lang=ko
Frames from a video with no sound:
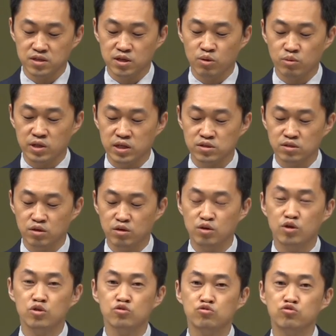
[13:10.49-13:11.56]
그리고 나서
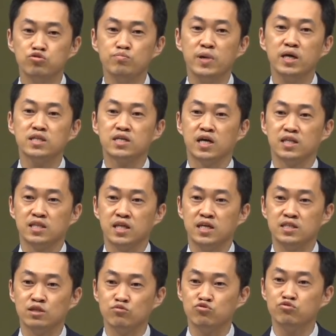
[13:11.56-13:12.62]
후배들한테
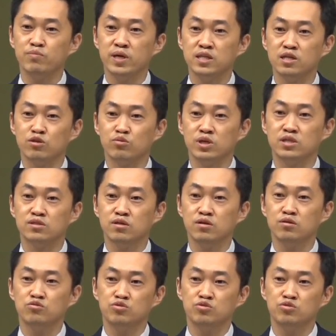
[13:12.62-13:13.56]
이젠 후배들이 됐죠.